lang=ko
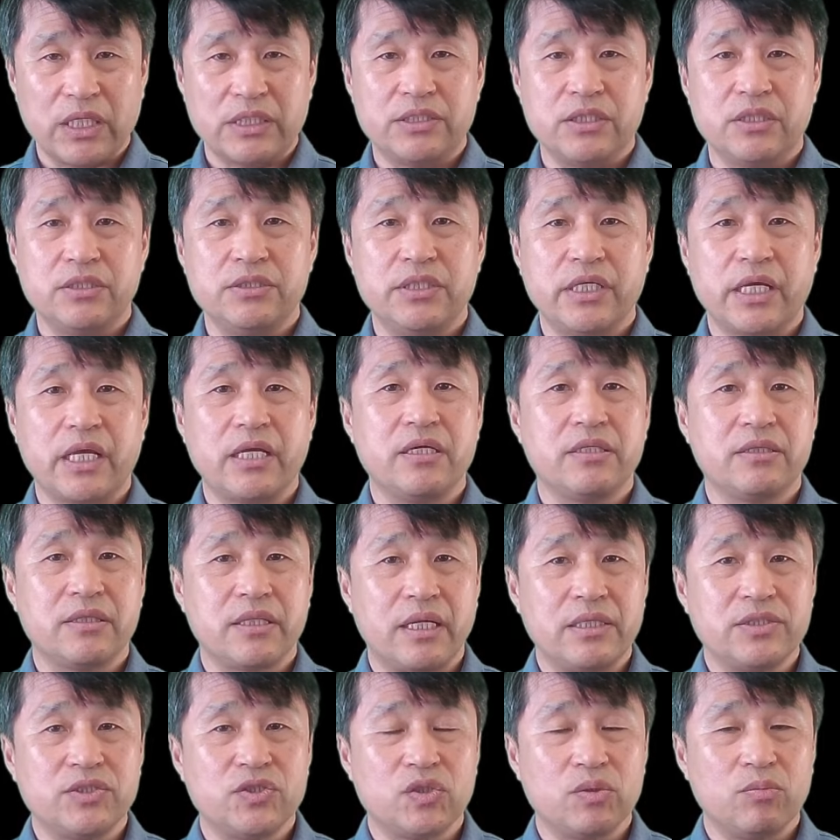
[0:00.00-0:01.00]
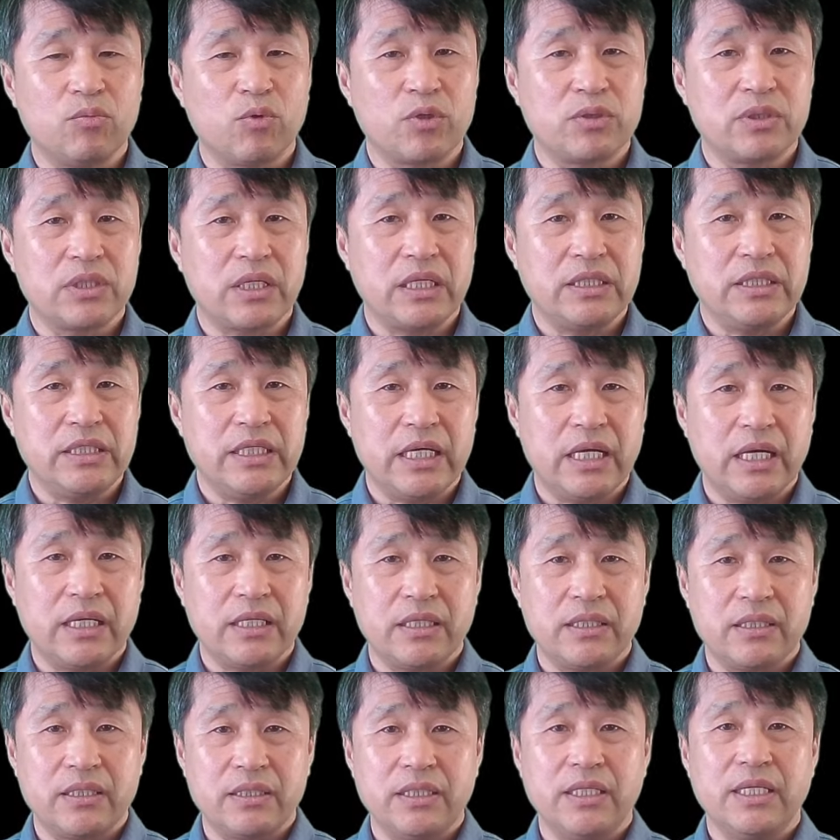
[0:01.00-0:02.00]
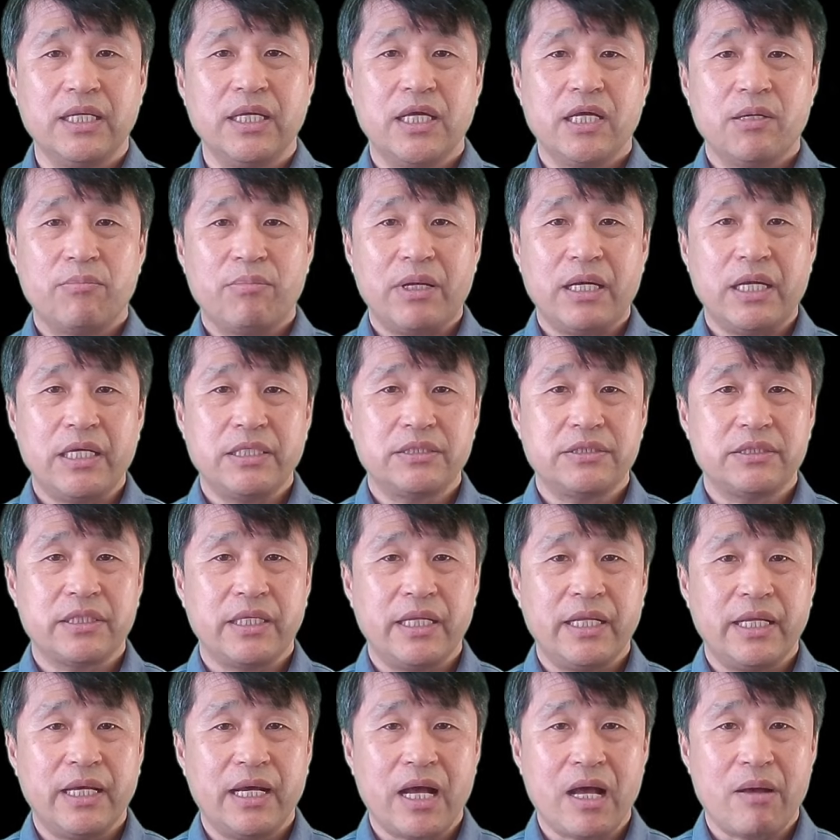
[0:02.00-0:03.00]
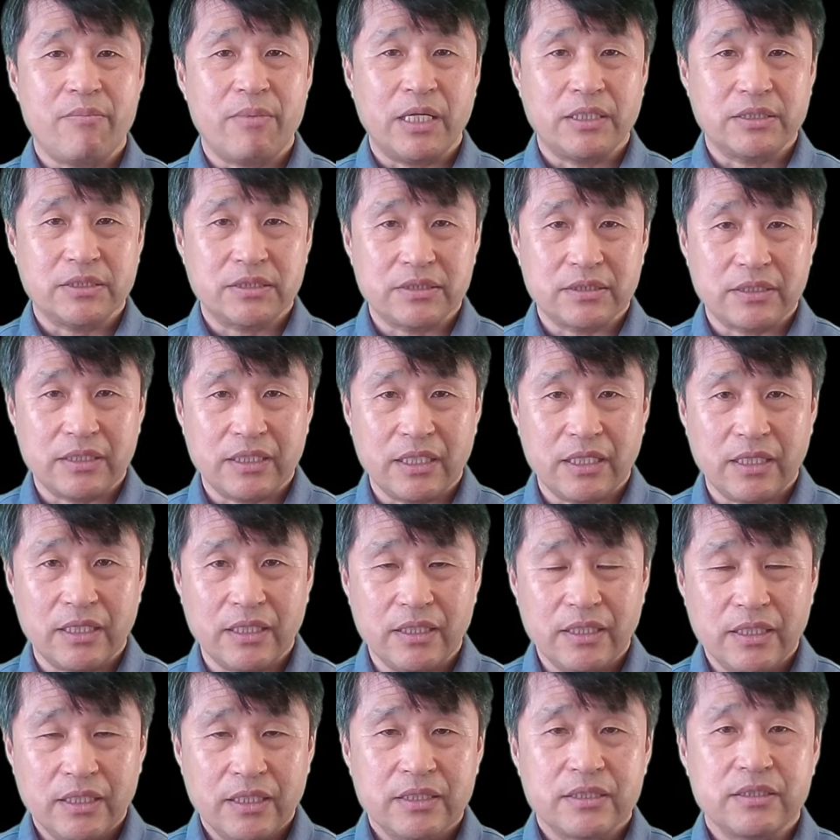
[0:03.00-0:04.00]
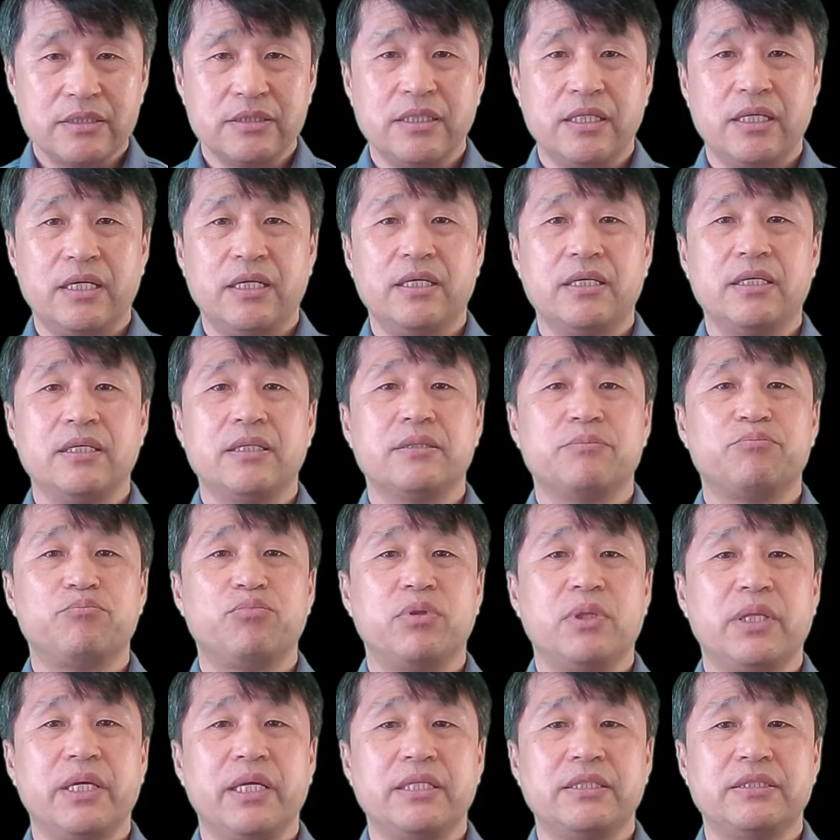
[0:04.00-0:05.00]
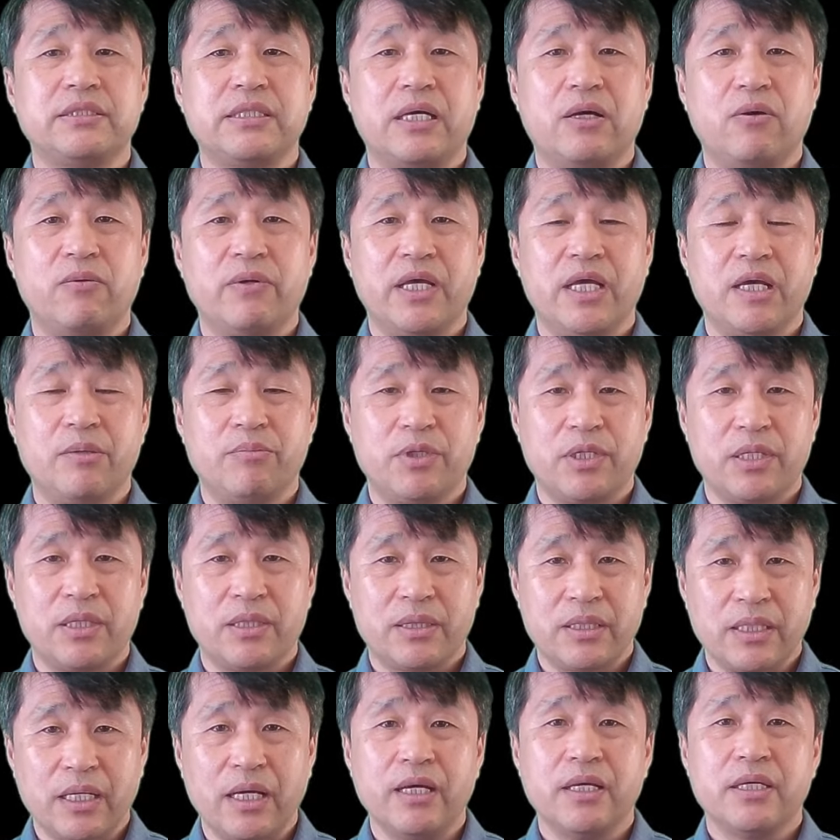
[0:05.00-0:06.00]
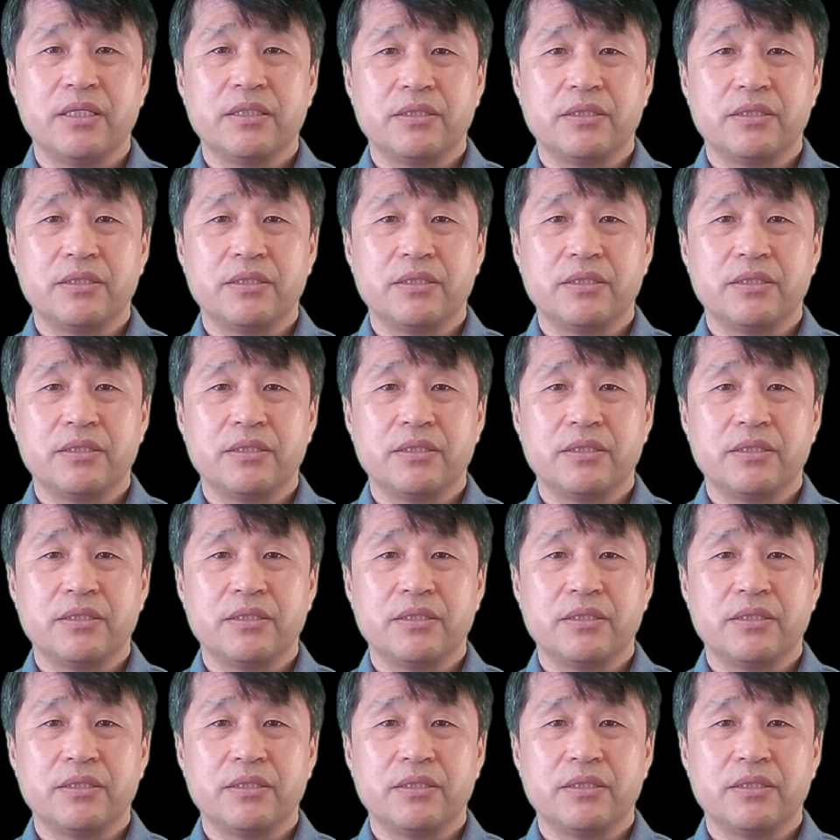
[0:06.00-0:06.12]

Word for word: 전쟁이 끝날지도 모른다는 이야기를 팔레스타인의 하마스가 그냥 플레이 다운 해버렸다.